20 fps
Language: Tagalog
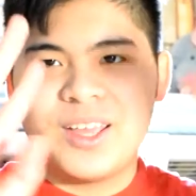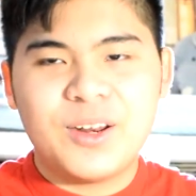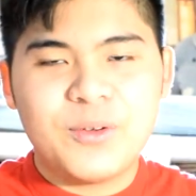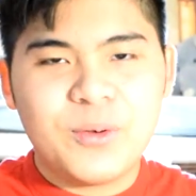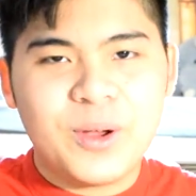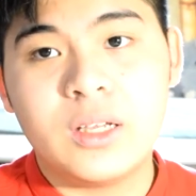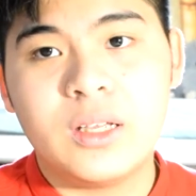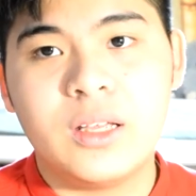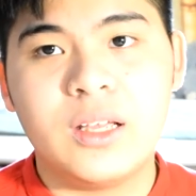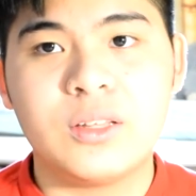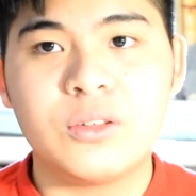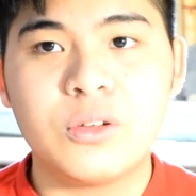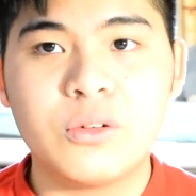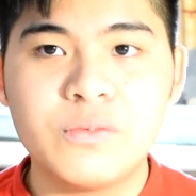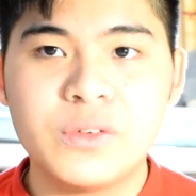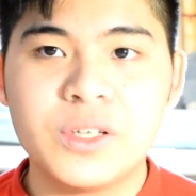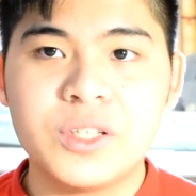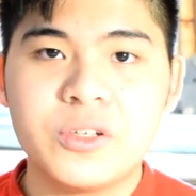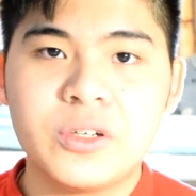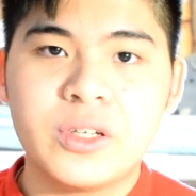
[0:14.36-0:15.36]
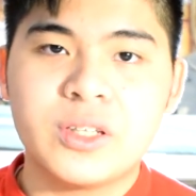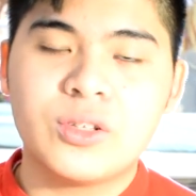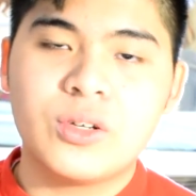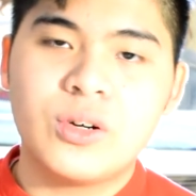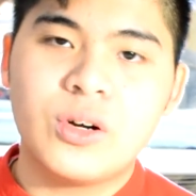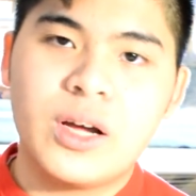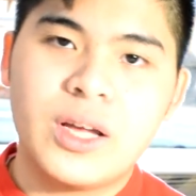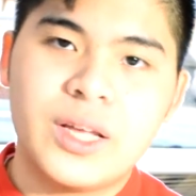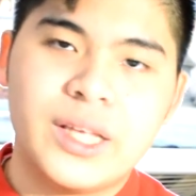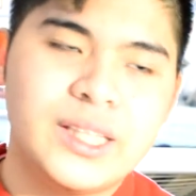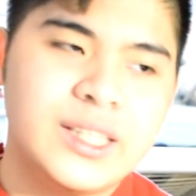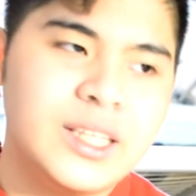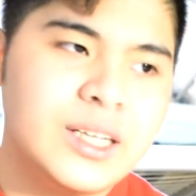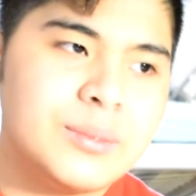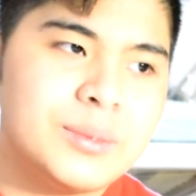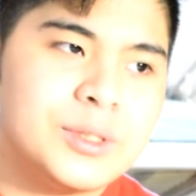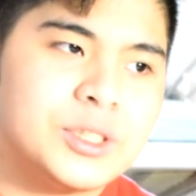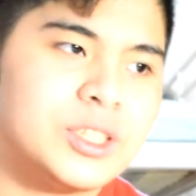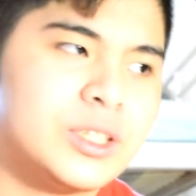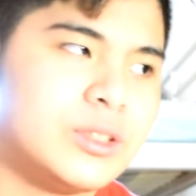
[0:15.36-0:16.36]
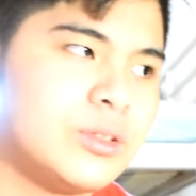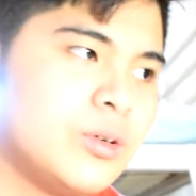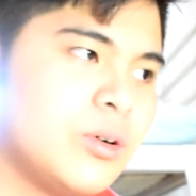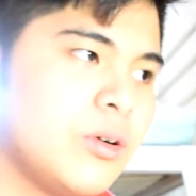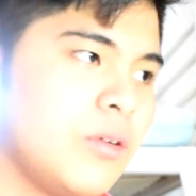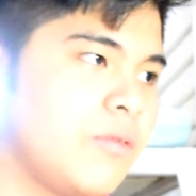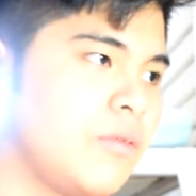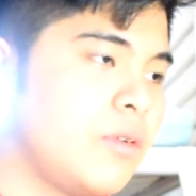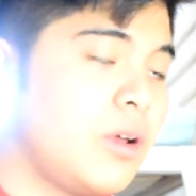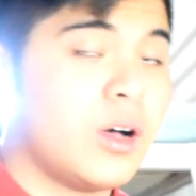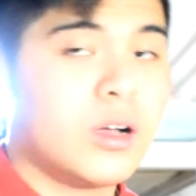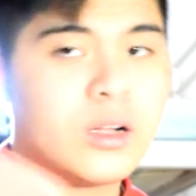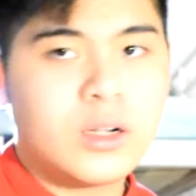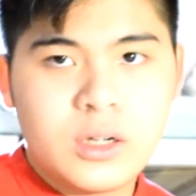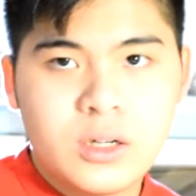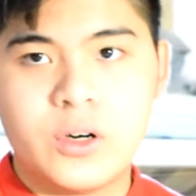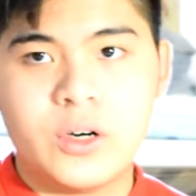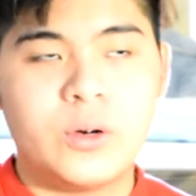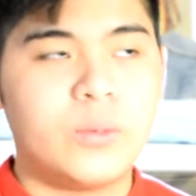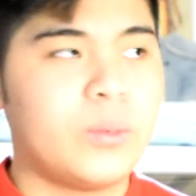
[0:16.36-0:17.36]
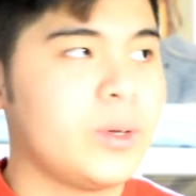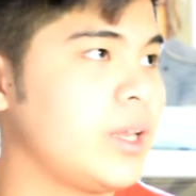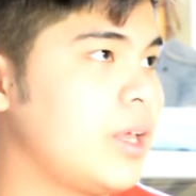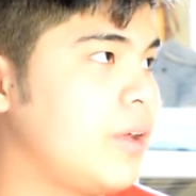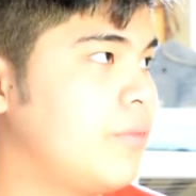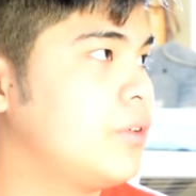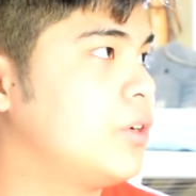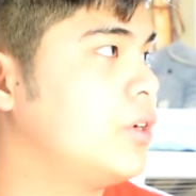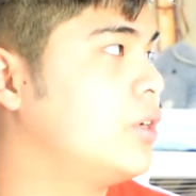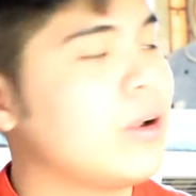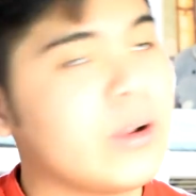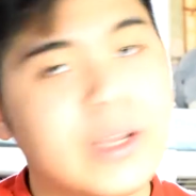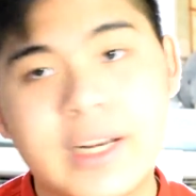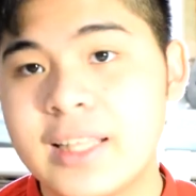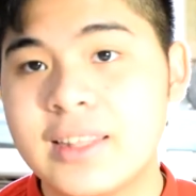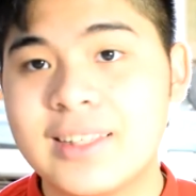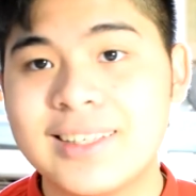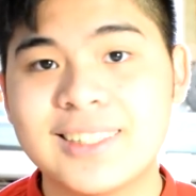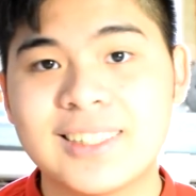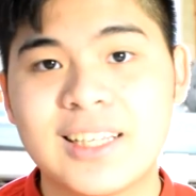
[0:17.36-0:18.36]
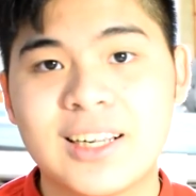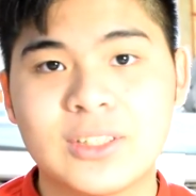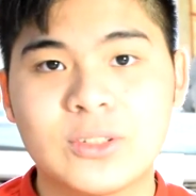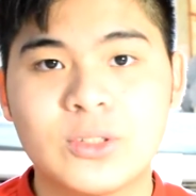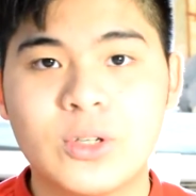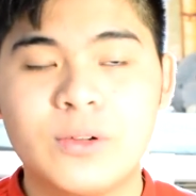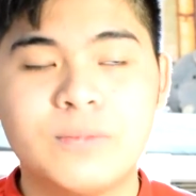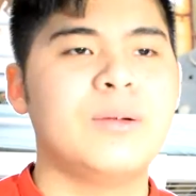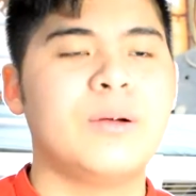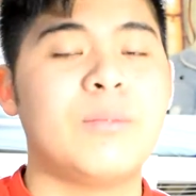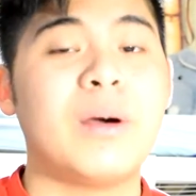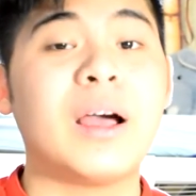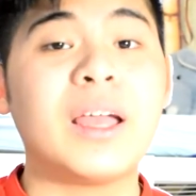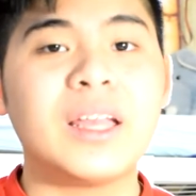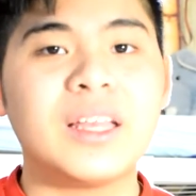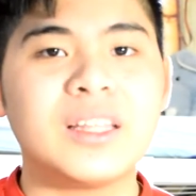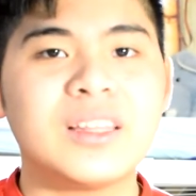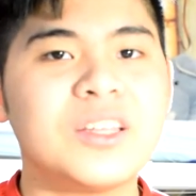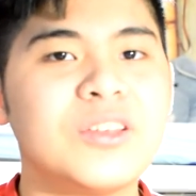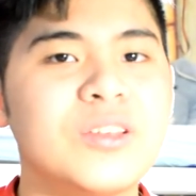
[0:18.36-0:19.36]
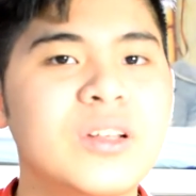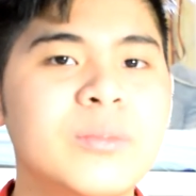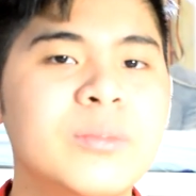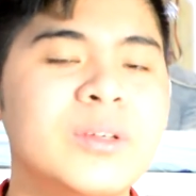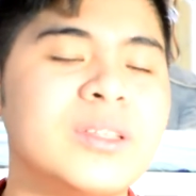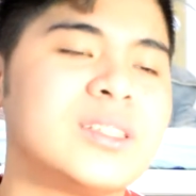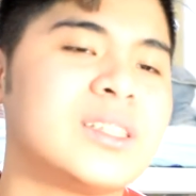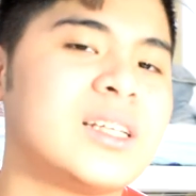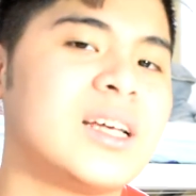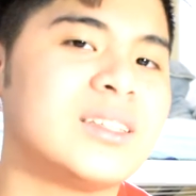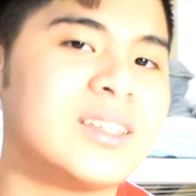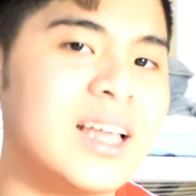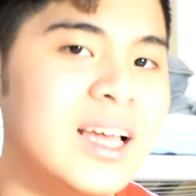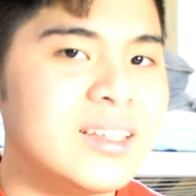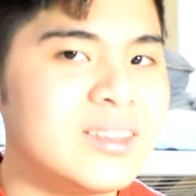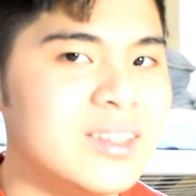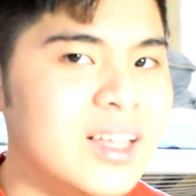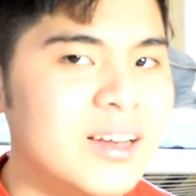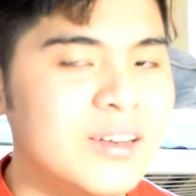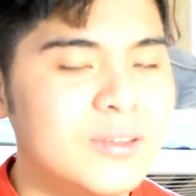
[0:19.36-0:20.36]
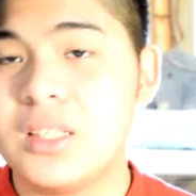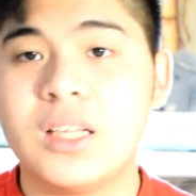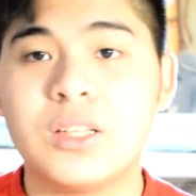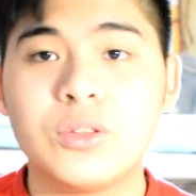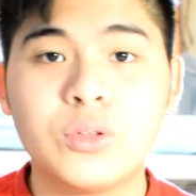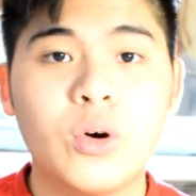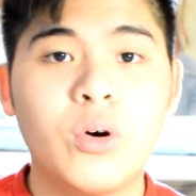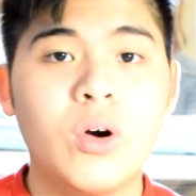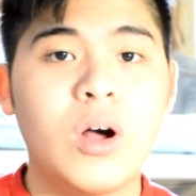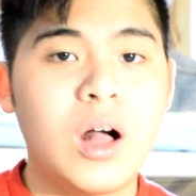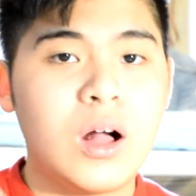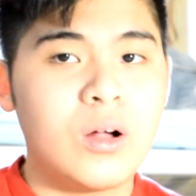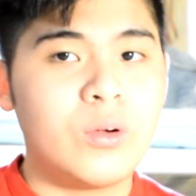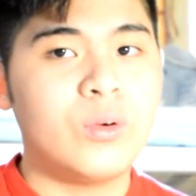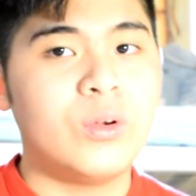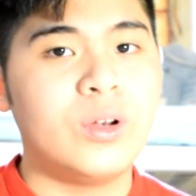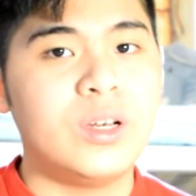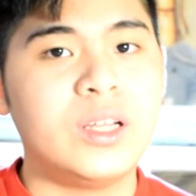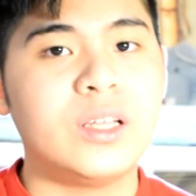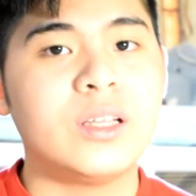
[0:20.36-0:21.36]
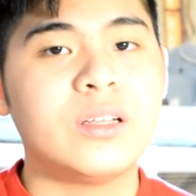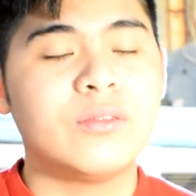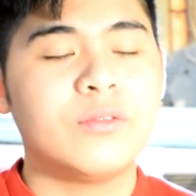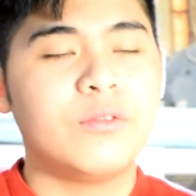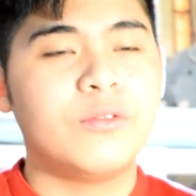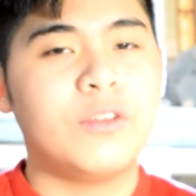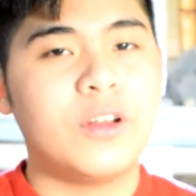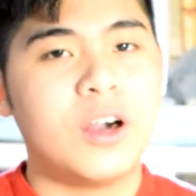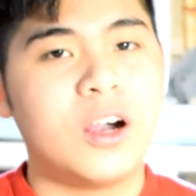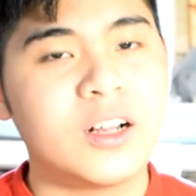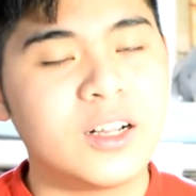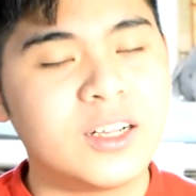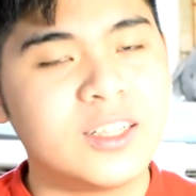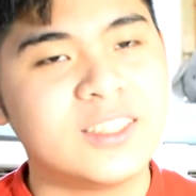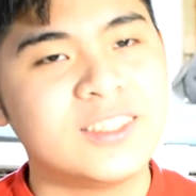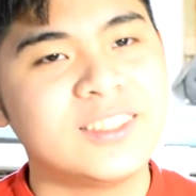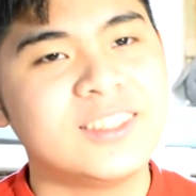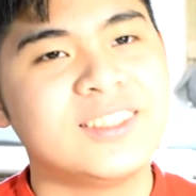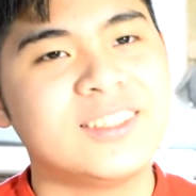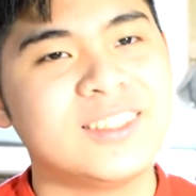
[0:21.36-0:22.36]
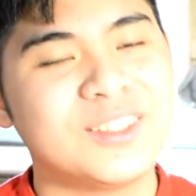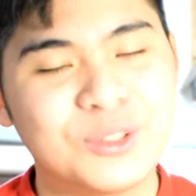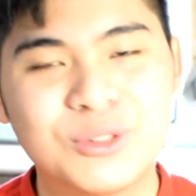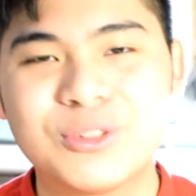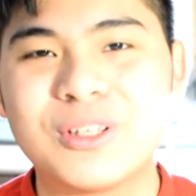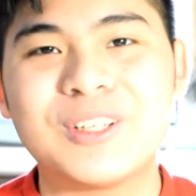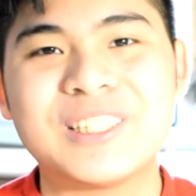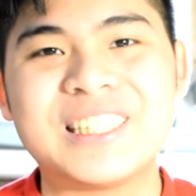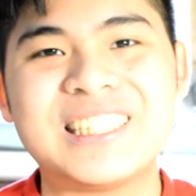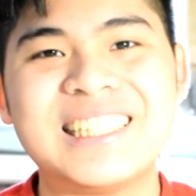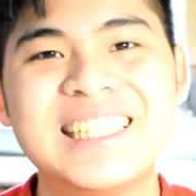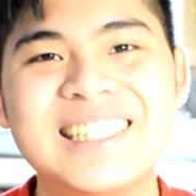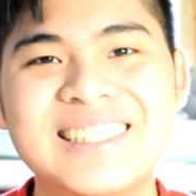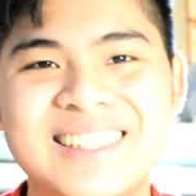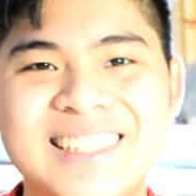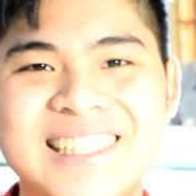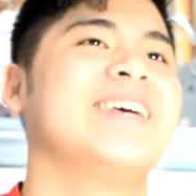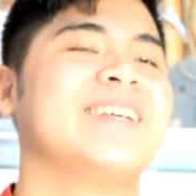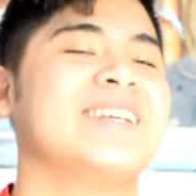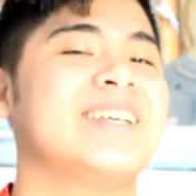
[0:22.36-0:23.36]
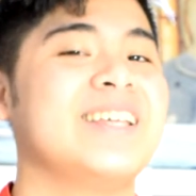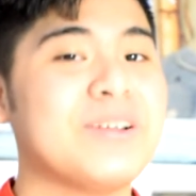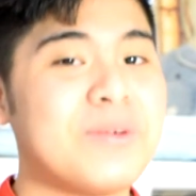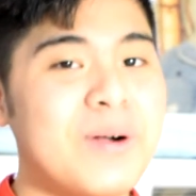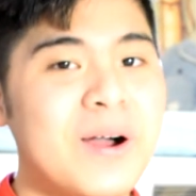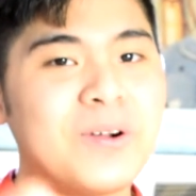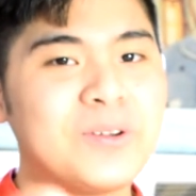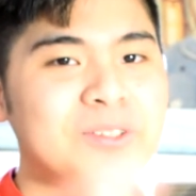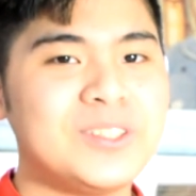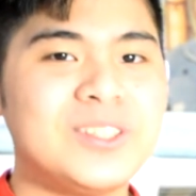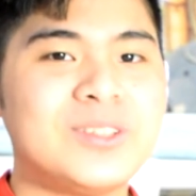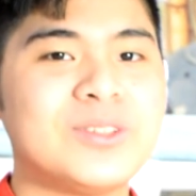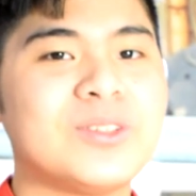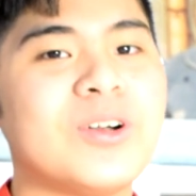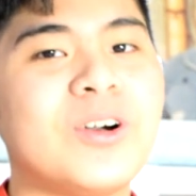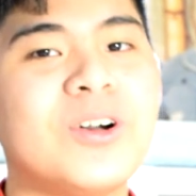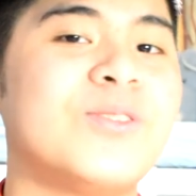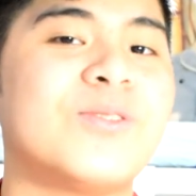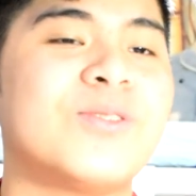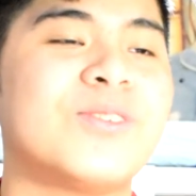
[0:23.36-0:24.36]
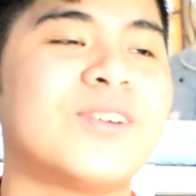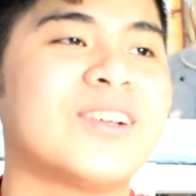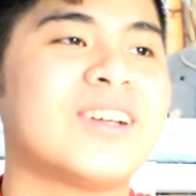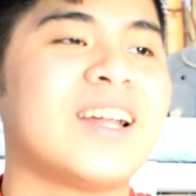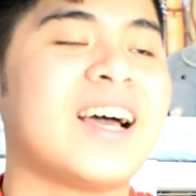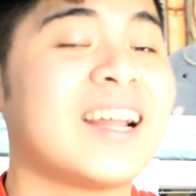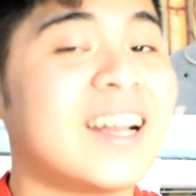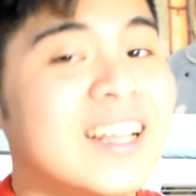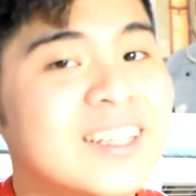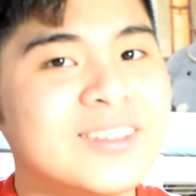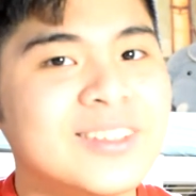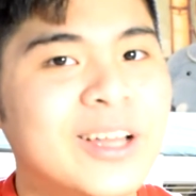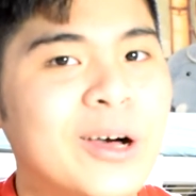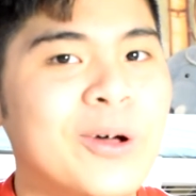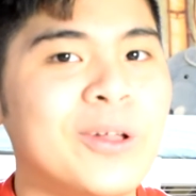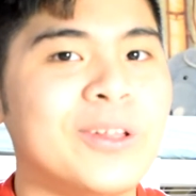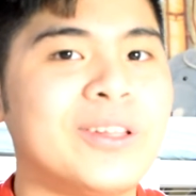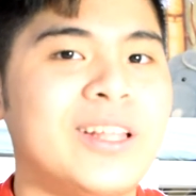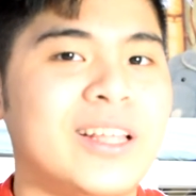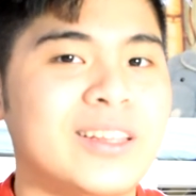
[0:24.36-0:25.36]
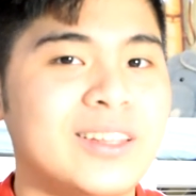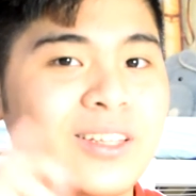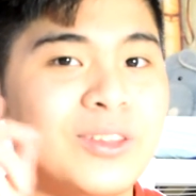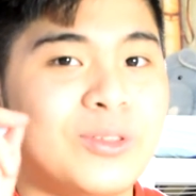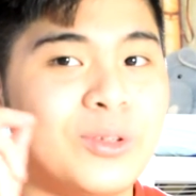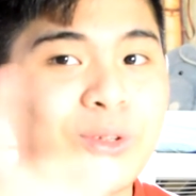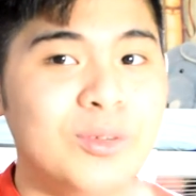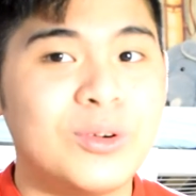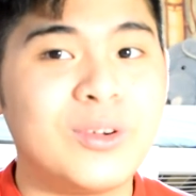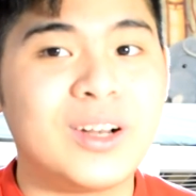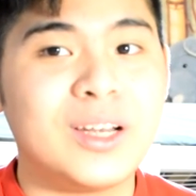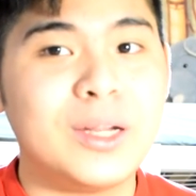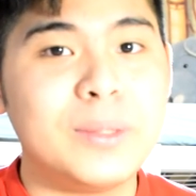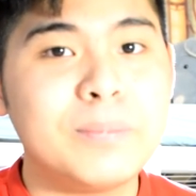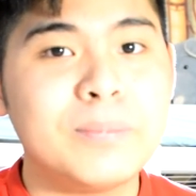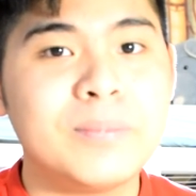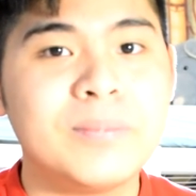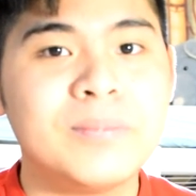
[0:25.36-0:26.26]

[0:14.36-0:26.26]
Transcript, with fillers: anyway. Itong video na to ay hindi naman siya do vlog or whatever. Greetings lang to. Makikita nyo naman sa title, ito ang huling vlog ng 2009. Ginawa ko din to nung nakaraang taon at ito yung clip.